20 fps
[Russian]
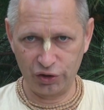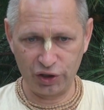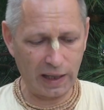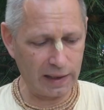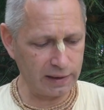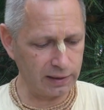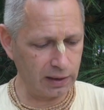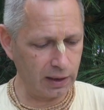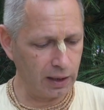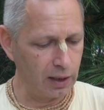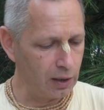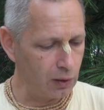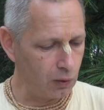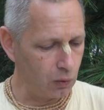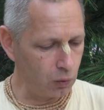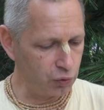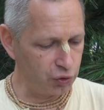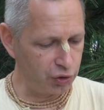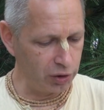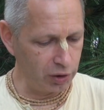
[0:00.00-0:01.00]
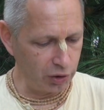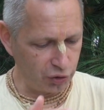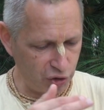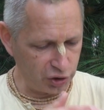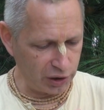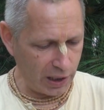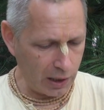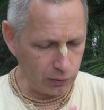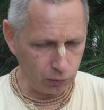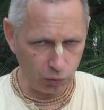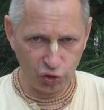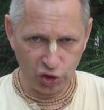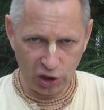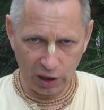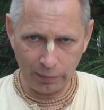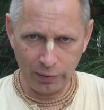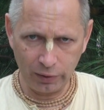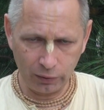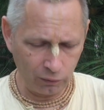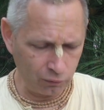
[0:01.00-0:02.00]
часто ученик читает
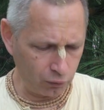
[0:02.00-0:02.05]
учебник,